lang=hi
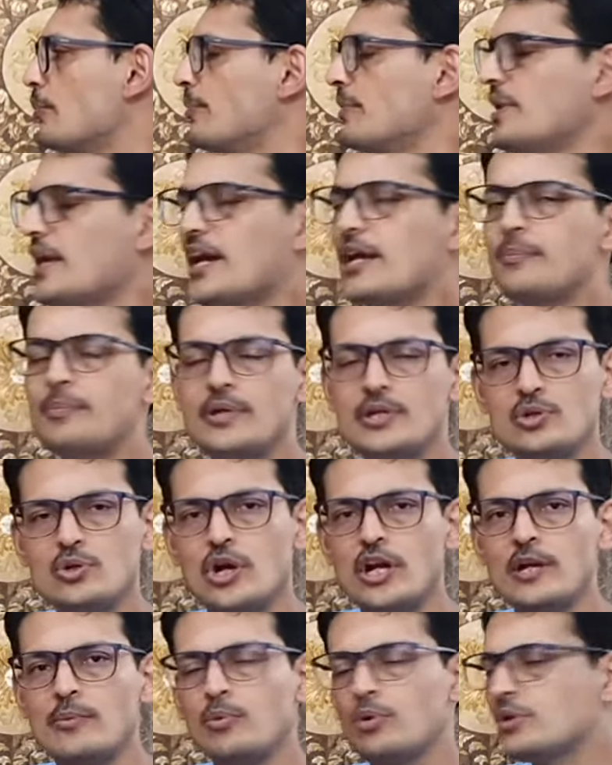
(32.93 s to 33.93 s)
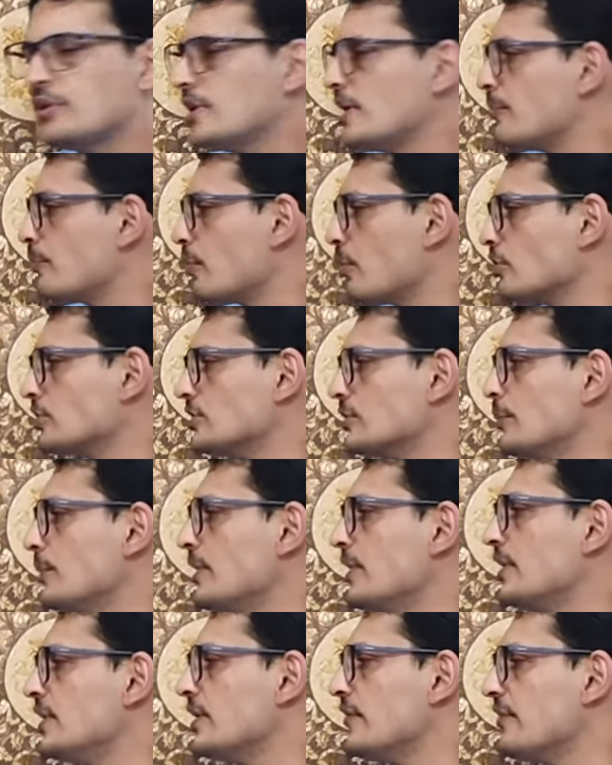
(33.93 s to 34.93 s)
पीआईपी जॉइंट बोलते हैं
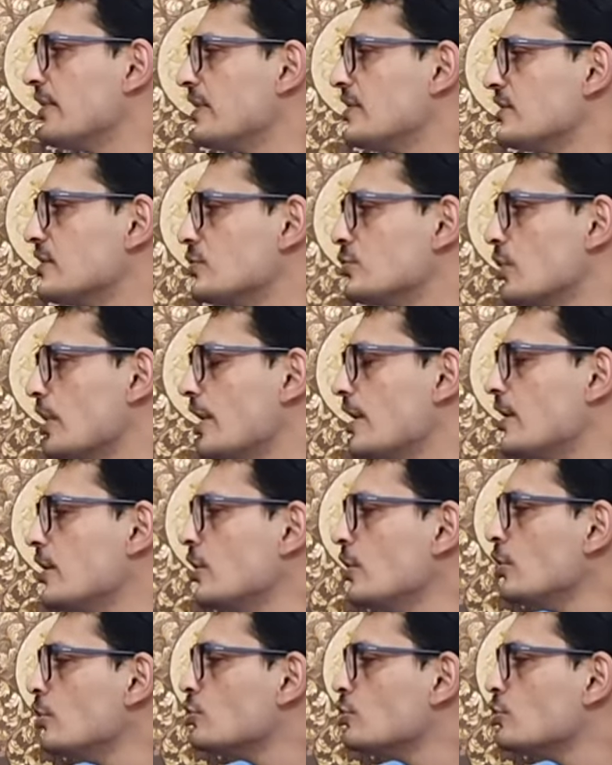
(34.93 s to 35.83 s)
प्रॉक्सिमल इंटरफेरेंजल जॉइंट